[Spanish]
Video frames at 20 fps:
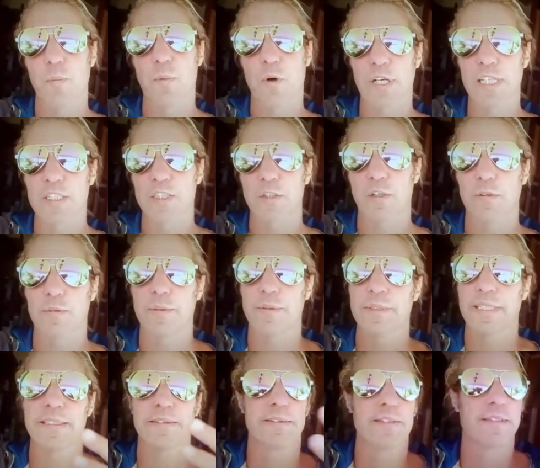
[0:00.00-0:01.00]
Por eso,
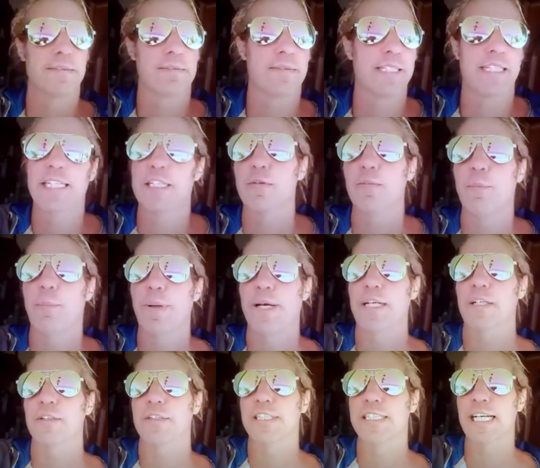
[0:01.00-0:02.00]
tener un
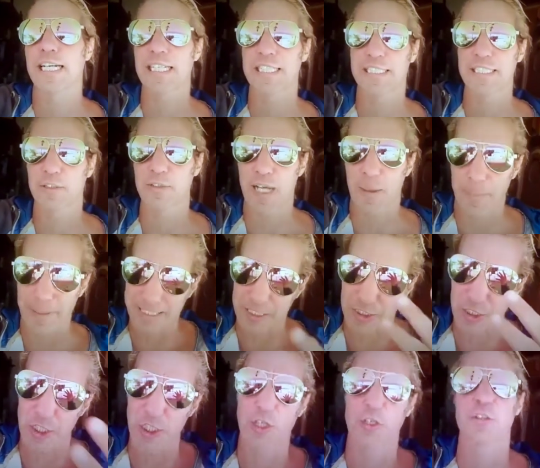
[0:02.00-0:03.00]
perro tenía que ser una
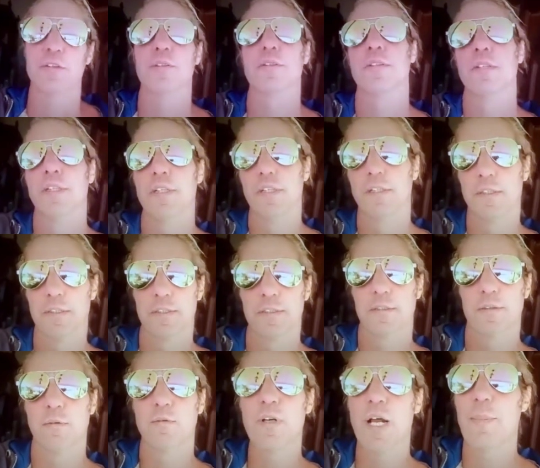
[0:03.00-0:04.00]
pasión,
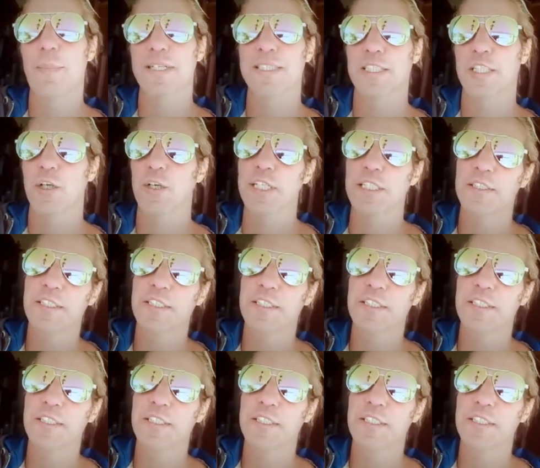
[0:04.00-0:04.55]
una pasión